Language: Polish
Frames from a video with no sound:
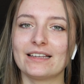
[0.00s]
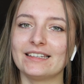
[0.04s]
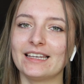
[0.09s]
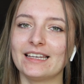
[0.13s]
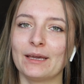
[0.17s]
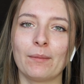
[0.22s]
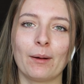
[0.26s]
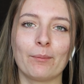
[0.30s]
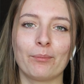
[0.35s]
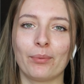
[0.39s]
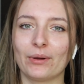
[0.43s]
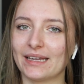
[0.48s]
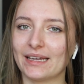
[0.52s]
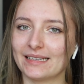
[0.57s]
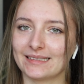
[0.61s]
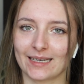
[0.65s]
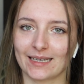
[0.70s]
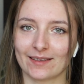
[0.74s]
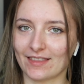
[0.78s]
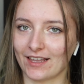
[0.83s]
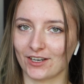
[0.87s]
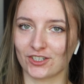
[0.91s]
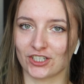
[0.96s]
Nie mam
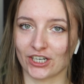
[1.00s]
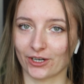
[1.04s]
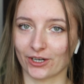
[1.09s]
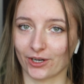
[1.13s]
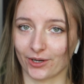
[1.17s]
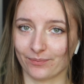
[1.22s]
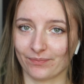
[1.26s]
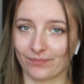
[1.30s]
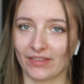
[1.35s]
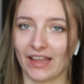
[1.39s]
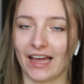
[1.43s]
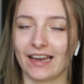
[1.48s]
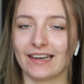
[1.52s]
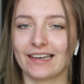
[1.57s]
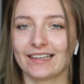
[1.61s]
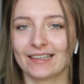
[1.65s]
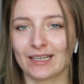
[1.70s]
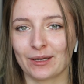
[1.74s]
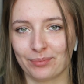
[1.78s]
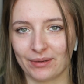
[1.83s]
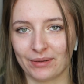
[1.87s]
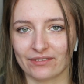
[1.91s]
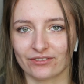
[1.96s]
pojęcia dlaczego, ale
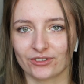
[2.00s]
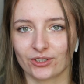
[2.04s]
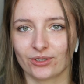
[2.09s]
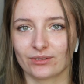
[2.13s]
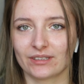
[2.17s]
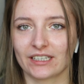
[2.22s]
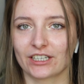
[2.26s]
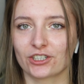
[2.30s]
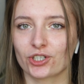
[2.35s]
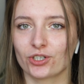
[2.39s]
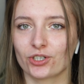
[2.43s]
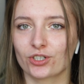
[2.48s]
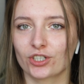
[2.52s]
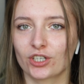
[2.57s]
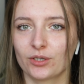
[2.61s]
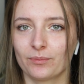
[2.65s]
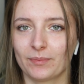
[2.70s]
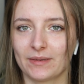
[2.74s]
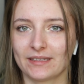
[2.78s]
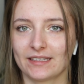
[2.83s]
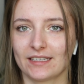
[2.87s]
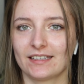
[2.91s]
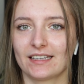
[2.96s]
na pewno te książki
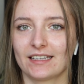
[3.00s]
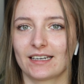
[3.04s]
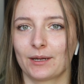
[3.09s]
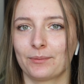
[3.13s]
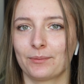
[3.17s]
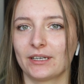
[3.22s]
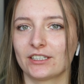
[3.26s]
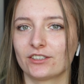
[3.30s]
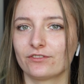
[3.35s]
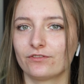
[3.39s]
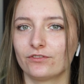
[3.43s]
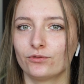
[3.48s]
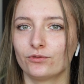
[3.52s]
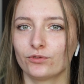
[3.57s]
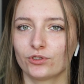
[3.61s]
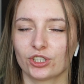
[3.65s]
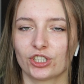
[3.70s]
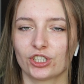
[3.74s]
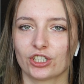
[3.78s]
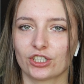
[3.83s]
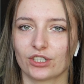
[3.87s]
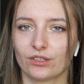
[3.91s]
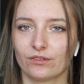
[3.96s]
będę narabiać w
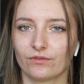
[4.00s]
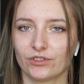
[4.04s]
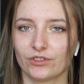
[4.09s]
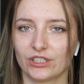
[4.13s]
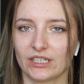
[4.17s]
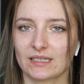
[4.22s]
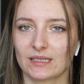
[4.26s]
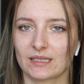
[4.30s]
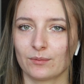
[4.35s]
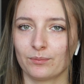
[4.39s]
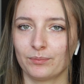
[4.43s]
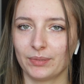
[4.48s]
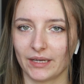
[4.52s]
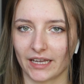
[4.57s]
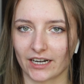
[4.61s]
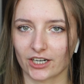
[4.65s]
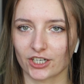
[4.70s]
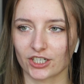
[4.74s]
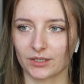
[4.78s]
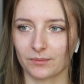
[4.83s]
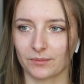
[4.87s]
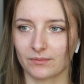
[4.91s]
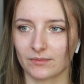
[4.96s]

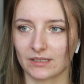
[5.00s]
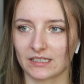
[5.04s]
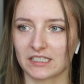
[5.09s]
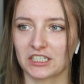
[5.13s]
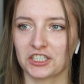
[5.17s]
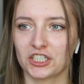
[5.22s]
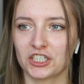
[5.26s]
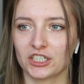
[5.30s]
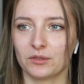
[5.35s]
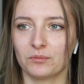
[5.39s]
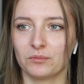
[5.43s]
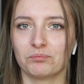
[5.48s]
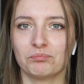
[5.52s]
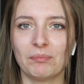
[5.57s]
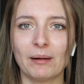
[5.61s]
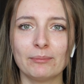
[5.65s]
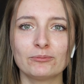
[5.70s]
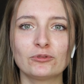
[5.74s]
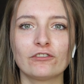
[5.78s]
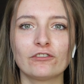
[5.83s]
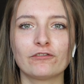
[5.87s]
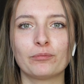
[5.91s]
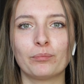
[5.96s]
2021, znaczy
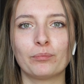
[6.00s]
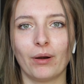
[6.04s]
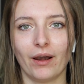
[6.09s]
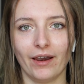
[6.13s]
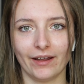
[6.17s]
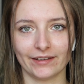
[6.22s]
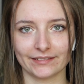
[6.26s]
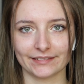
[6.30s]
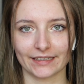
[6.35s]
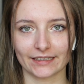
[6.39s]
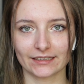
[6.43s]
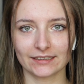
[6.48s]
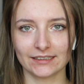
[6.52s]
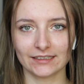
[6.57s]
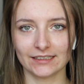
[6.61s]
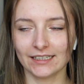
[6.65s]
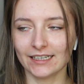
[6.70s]
mam to w planach.